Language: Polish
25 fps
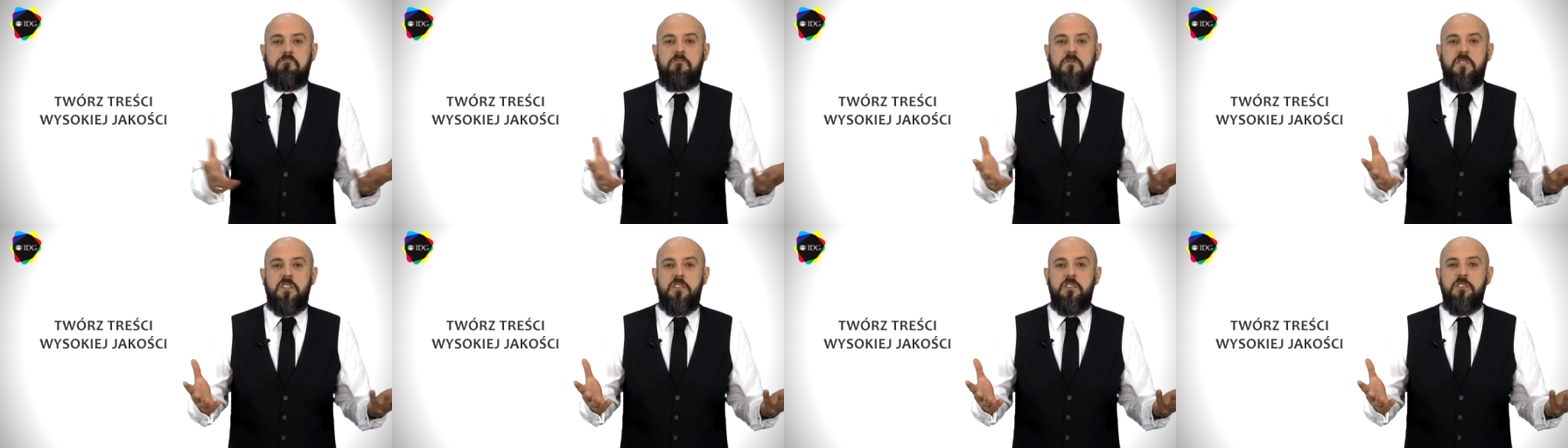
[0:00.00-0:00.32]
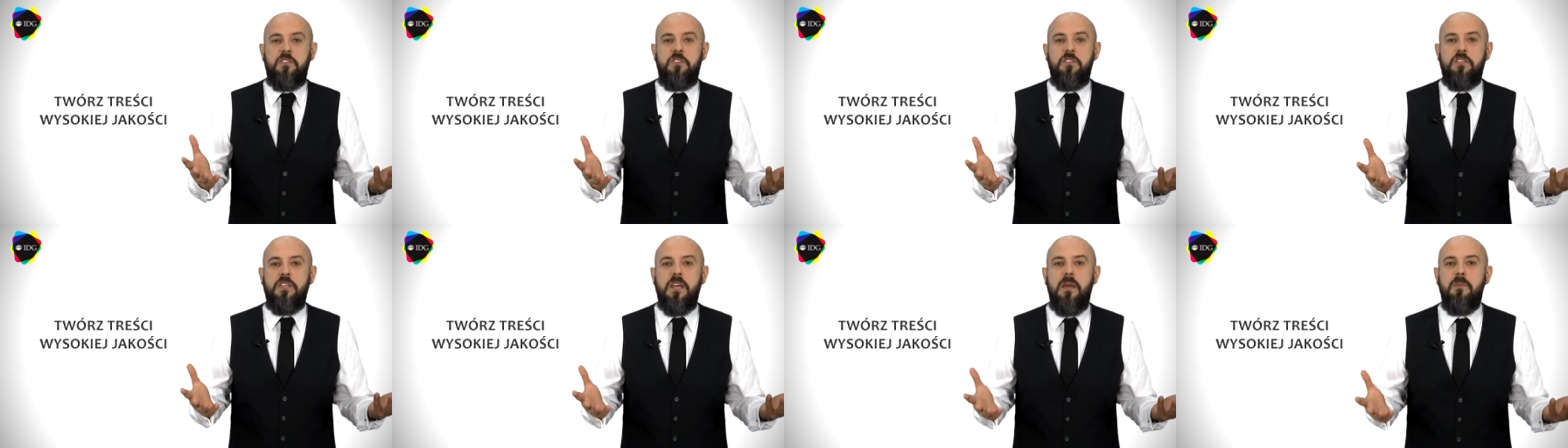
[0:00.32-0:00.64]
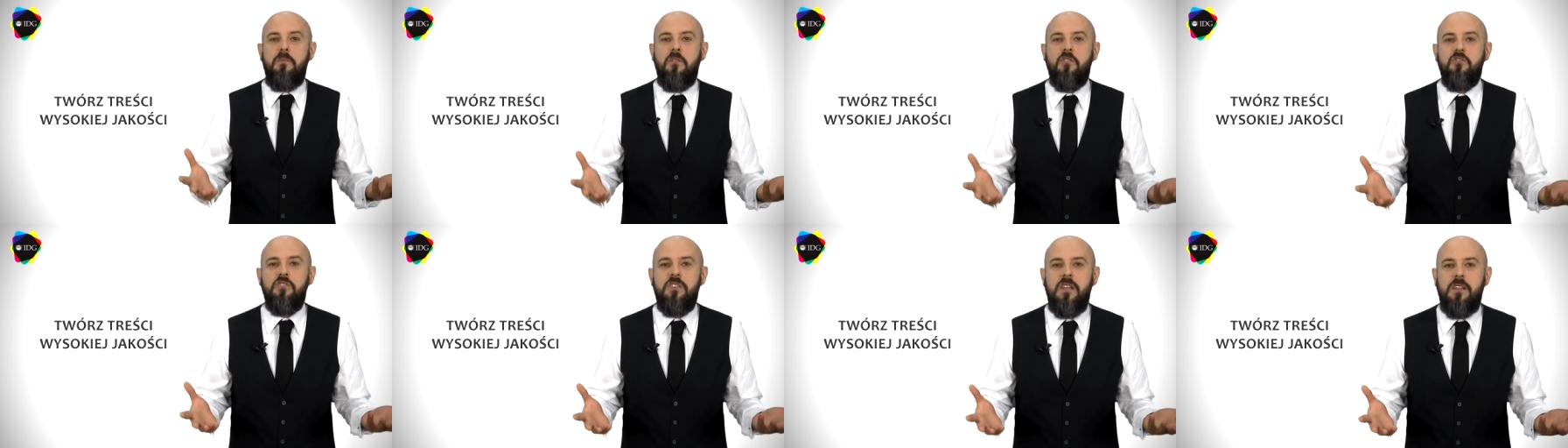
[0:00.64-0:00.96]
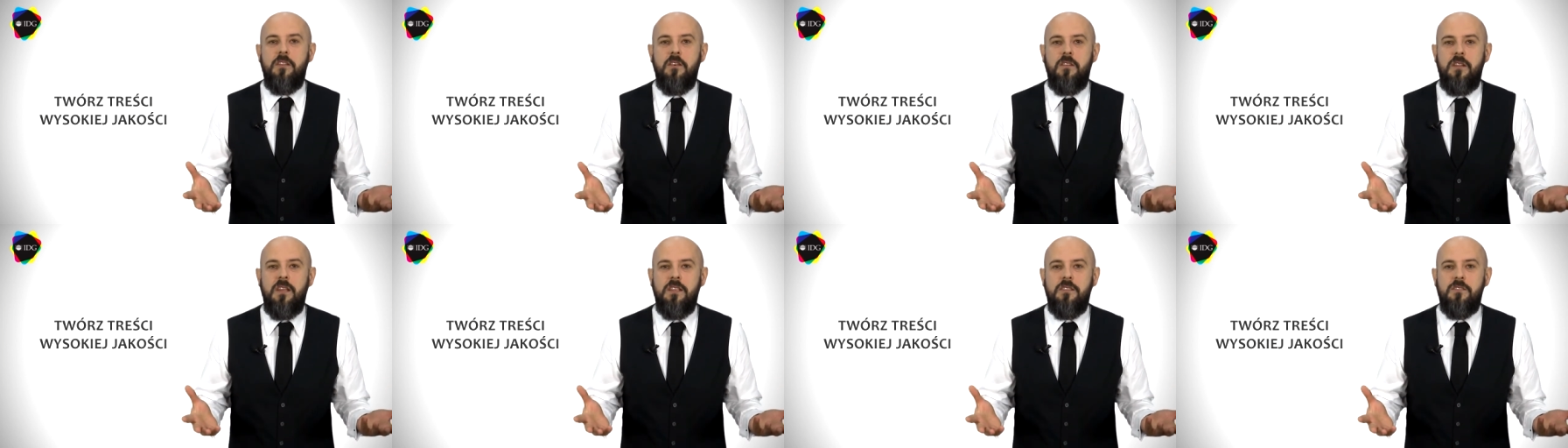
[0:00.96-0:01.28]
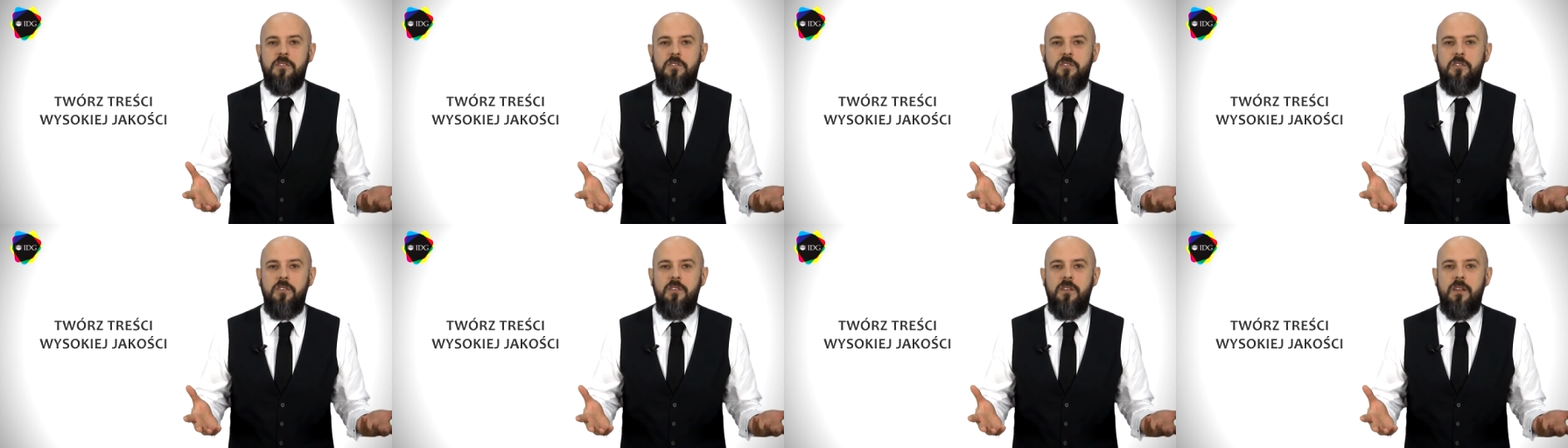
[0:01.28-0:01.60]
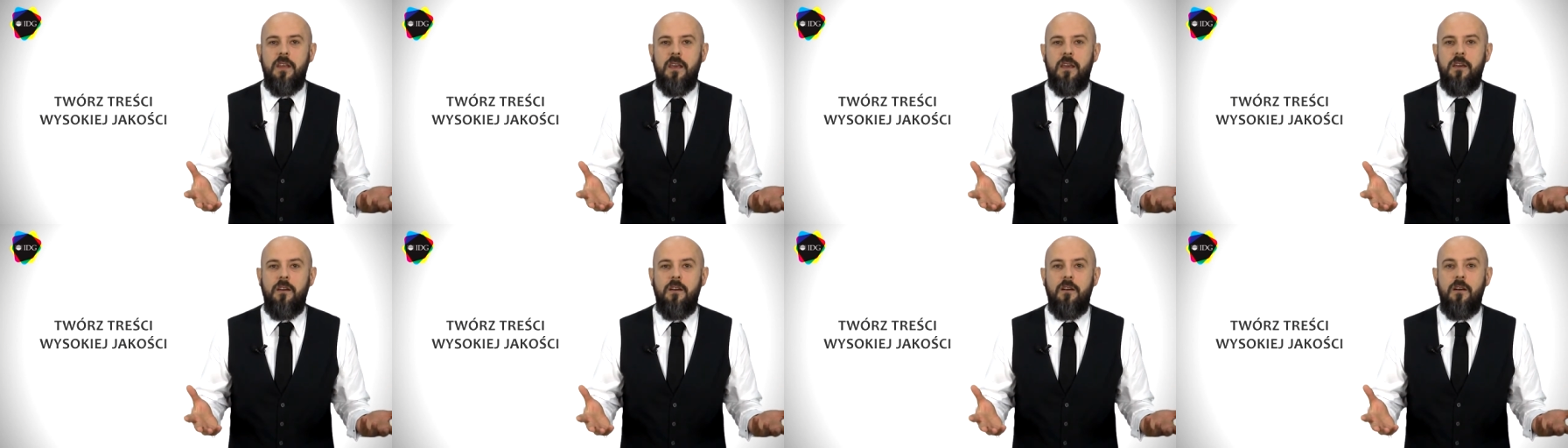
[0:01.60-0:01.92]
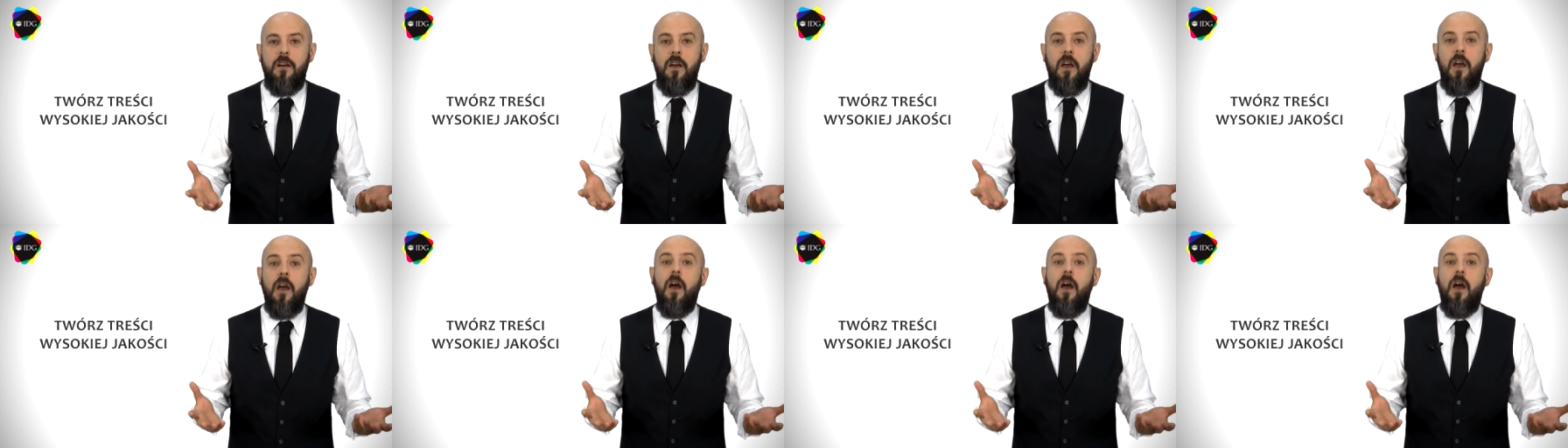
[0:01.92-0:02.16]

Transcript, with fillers: Czy dzisiaj można dodać coś innego?